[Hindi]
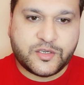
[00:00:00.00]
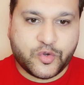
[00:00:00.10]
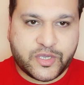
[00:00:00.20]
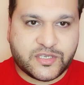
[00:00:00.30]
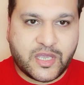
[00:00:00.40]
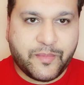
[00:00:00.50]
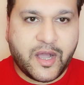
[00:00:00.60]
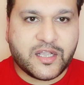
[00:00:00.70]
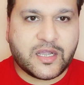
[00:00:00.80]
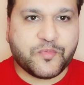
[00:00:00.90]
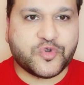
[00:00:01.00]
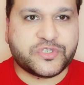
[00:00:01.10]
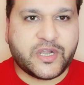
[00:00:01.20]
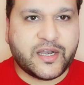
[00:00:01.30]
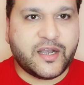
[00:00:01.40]
जो किस्सा मैं आज आपको
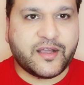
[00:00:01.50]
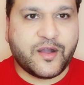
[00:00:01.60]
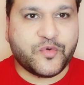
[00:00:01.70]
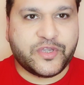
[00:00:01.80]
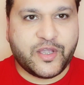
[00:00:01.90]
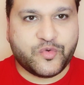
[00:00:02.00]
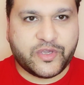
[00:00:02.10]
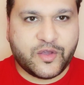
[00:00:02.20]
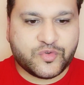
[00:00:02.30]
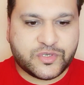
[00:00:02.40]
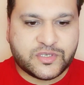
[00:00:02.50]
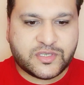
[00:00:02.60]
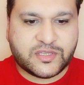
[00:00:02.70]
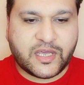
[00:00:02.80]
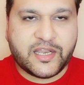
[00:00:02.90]
सुनाने लगा हूँ ये उनके उस
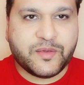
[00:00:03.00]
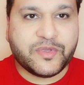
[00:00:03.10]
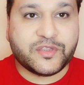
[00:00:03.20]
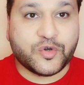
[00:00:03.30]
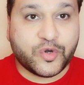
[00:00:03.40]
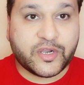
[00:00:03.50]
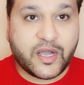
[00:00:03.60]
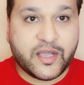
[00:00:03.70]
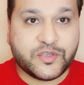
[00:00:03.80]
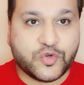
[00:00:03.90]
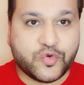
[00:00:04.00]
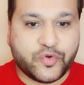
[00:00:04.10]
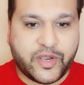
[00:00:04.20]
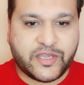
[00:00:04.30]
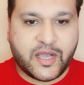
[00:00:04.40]
तलीमी दौर का है जो
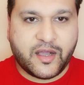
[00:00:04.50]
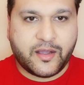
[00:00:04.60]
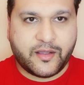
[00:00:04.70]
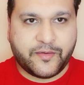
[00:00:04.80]
उन्होंने यहाँ